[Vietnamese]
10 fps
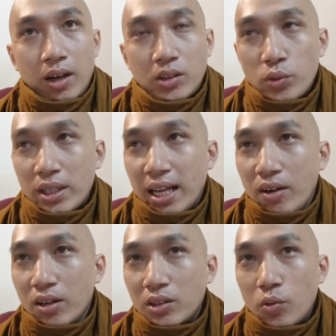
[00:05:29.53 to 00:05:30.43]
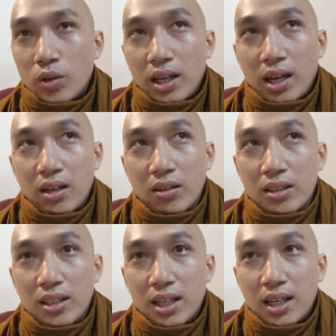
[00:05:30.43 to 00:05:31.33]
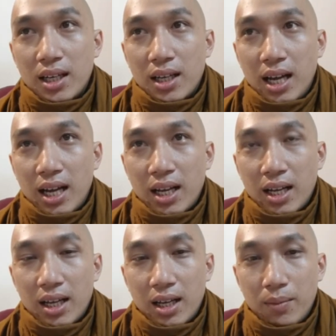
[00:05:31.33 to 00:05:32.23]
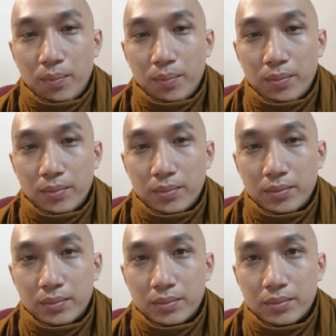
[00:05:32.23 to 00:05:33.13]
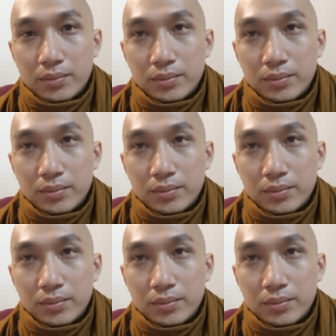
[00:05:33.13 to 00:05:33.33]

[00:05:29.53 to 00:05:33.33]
là họ tu thế nào họ tu là họ nói là là ăn um,